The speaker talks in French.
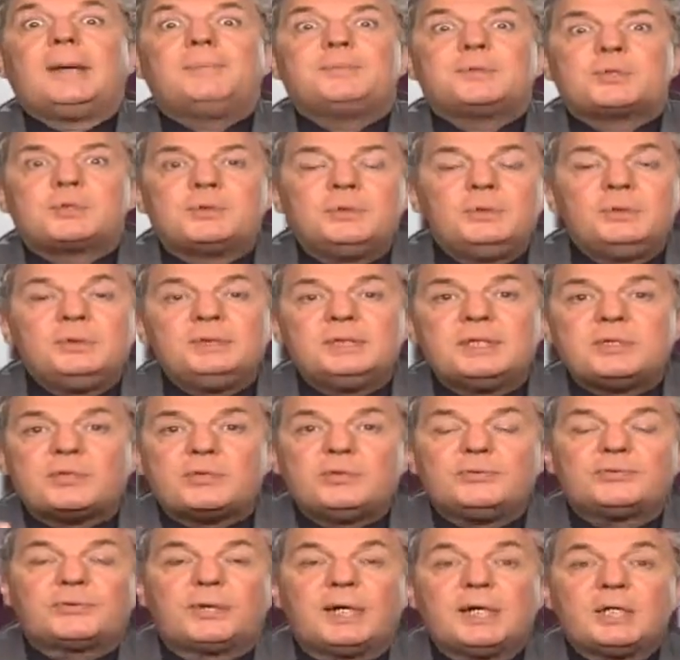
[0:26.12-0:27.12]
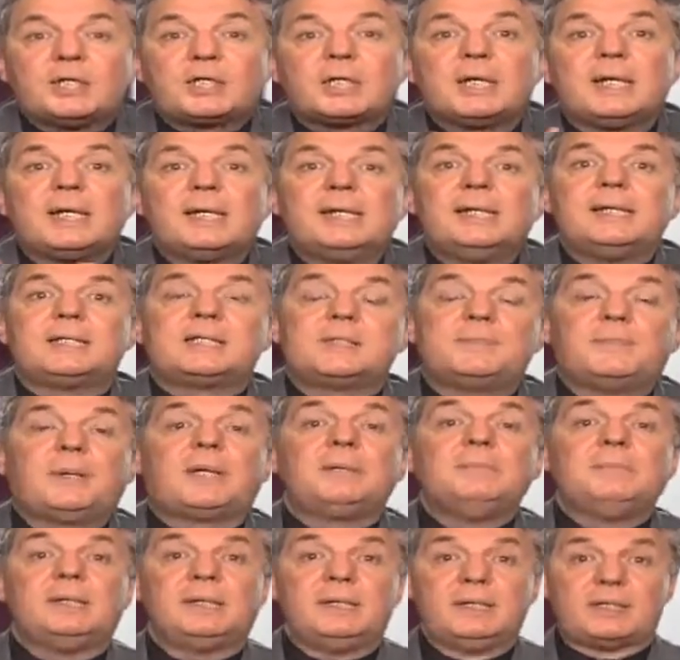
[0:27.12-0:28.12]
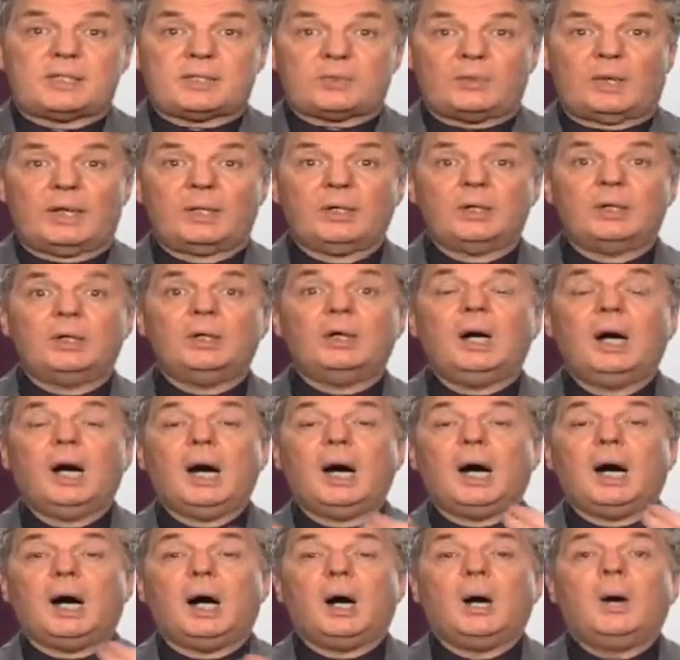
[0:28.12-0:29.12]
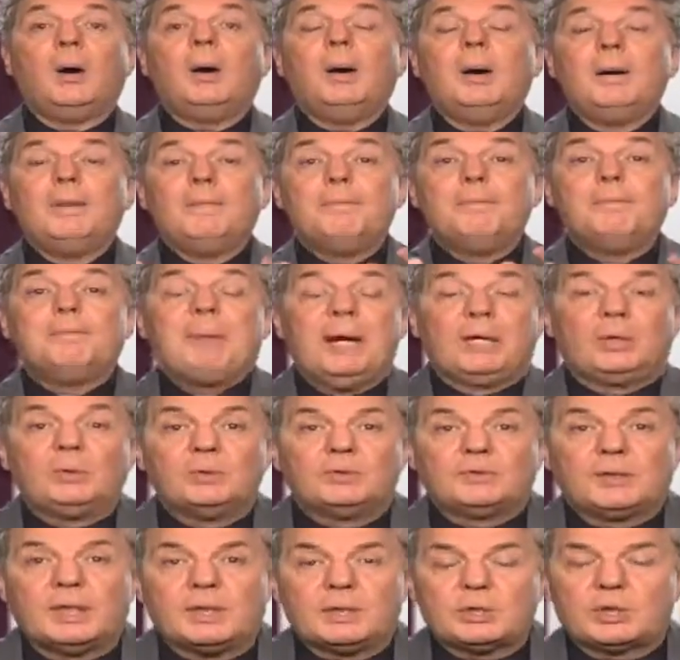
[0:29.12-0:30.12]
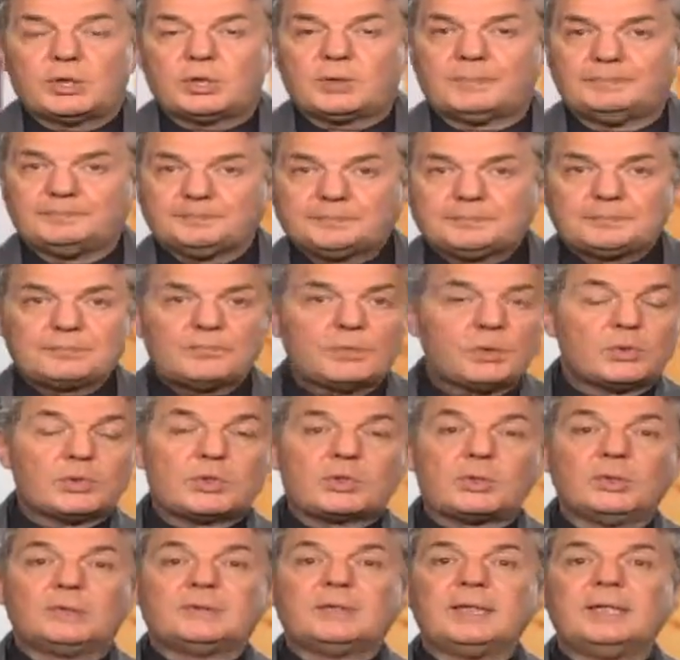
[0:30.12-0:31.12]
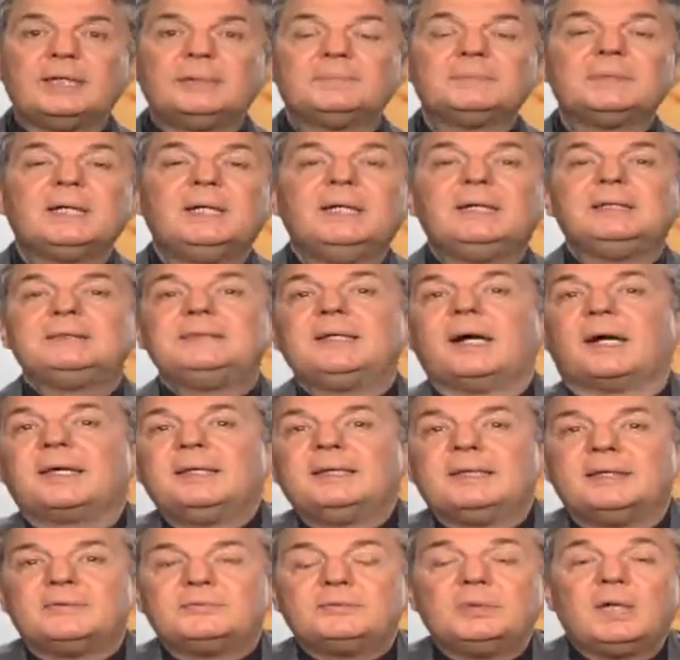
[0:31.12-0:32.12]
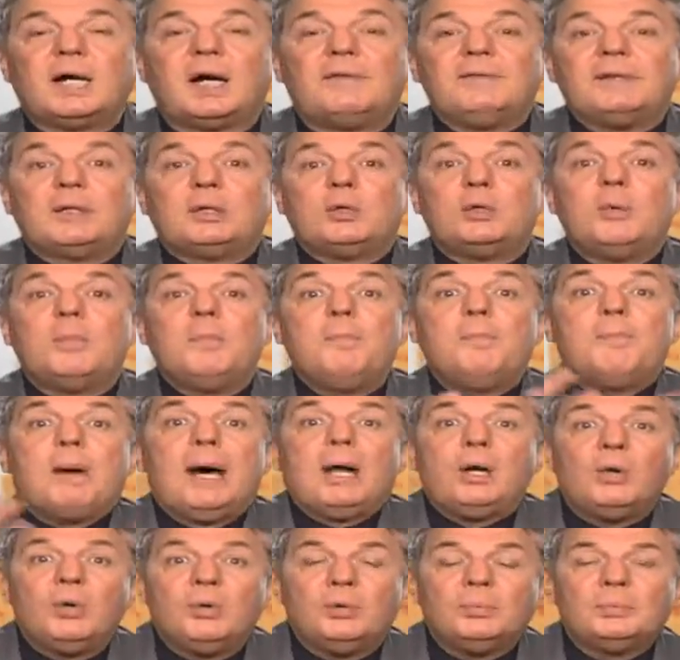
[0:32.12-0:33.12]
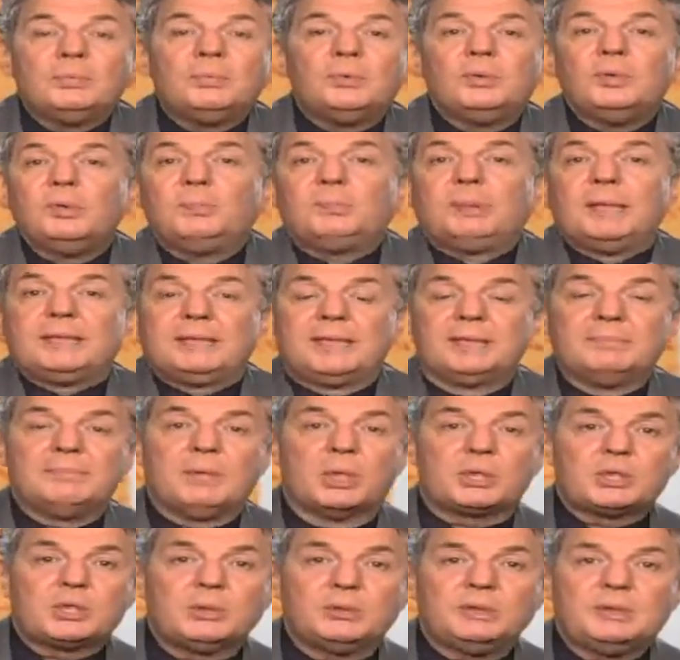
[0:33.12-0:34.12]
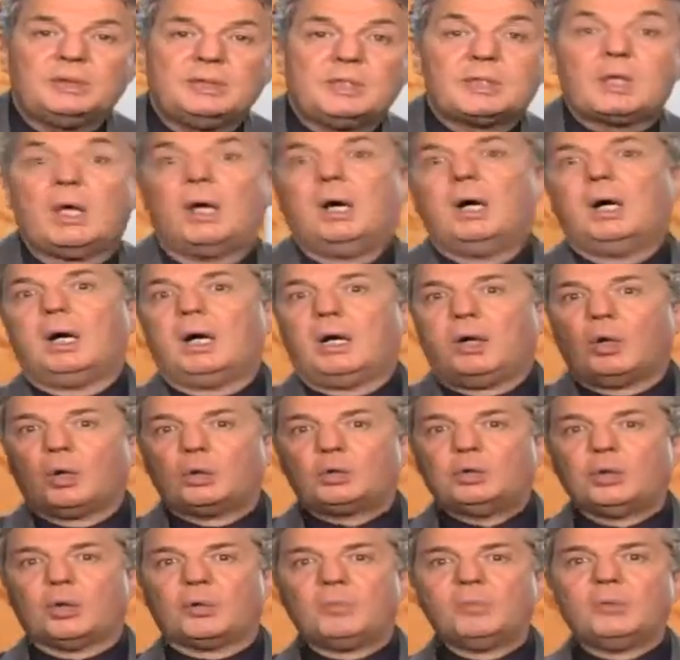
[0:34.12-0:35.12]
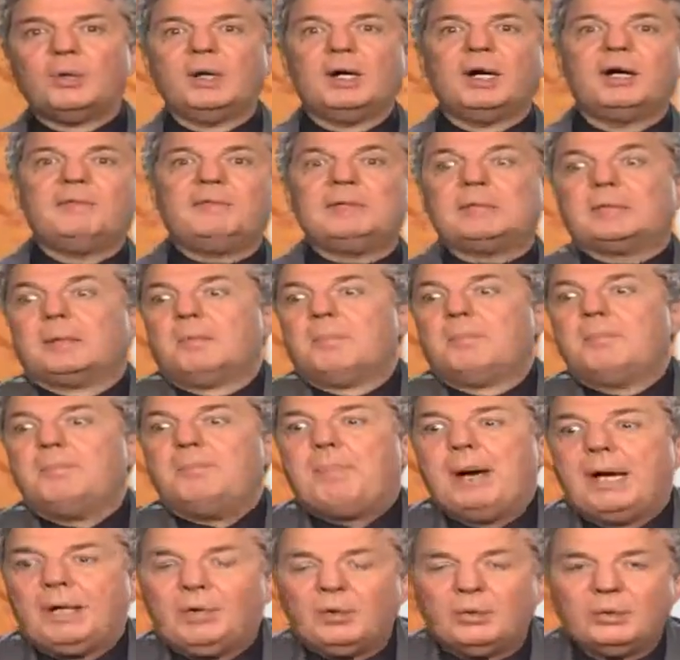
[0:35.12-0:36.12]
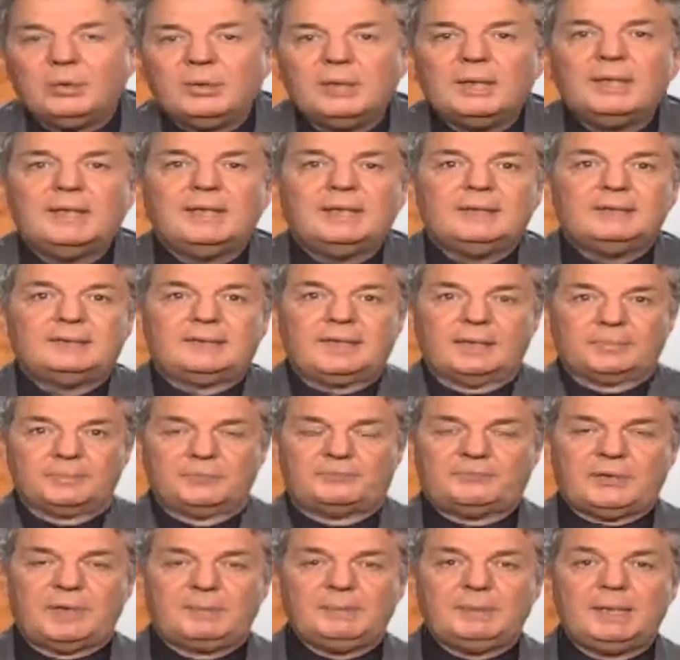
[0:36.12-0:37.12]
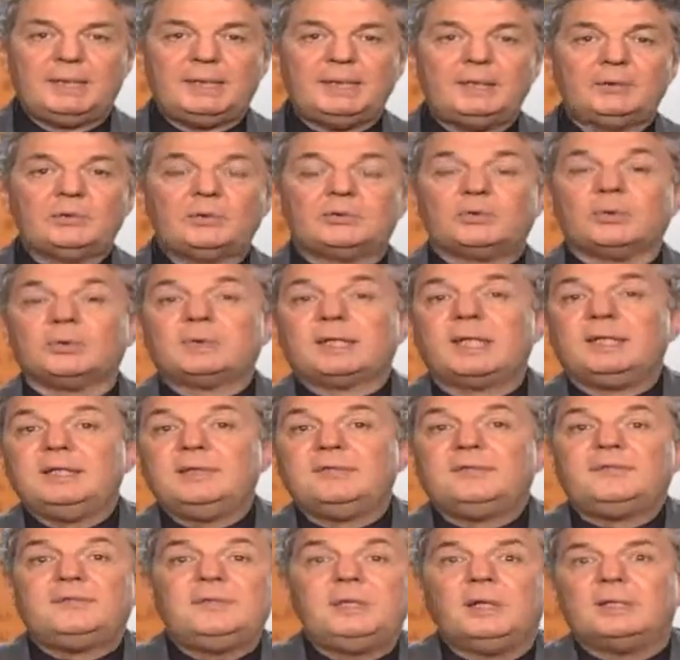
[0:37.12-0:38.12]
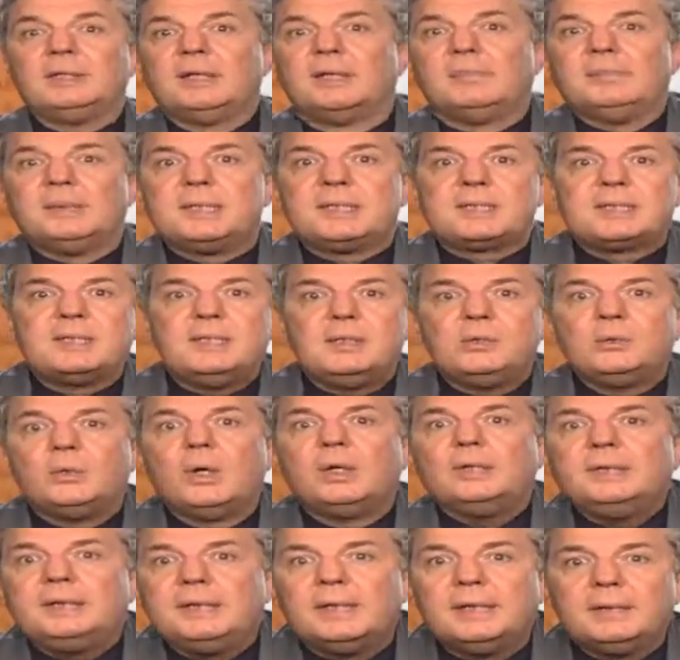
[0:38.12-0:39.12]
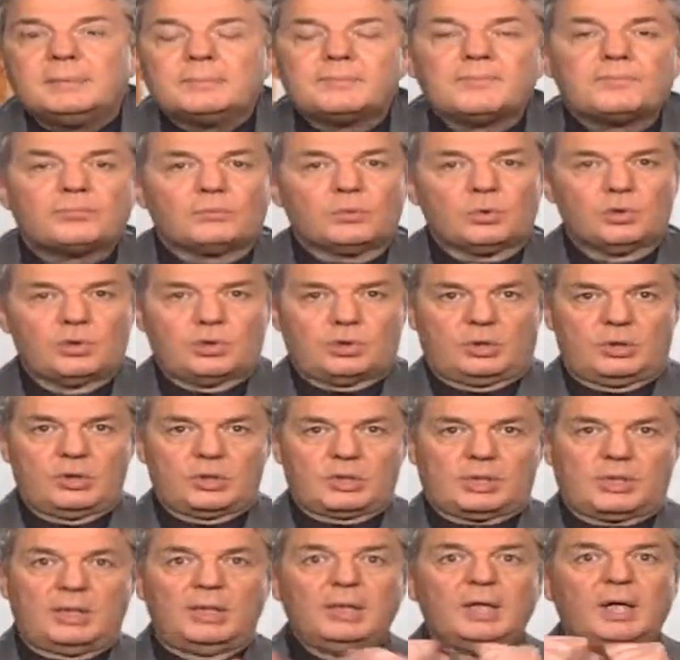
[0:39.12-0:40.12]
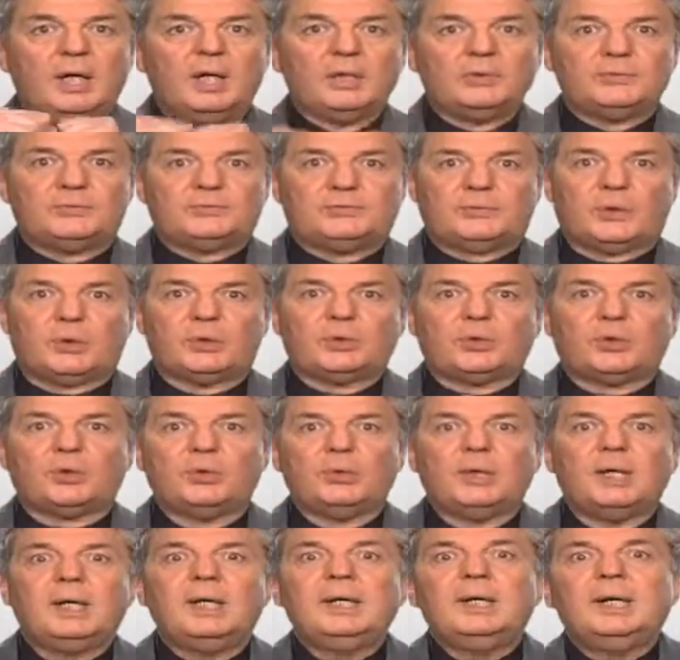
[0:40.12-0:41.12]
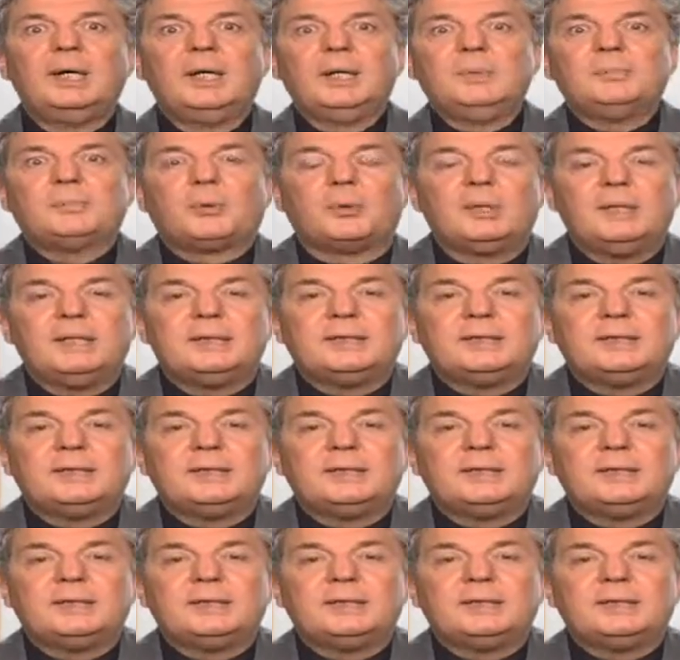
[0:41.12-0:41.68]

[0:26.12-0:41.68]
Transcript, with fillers: absolue des suffrages exprimés. Ils sont alors en ballottage. Ce terme n'a rien à voir avec le ballot, le paquet de marchandises, encore moins avec ballot, terme familier dont on qualifie un imbécile ou un niais ce qui serait fort cruel pour les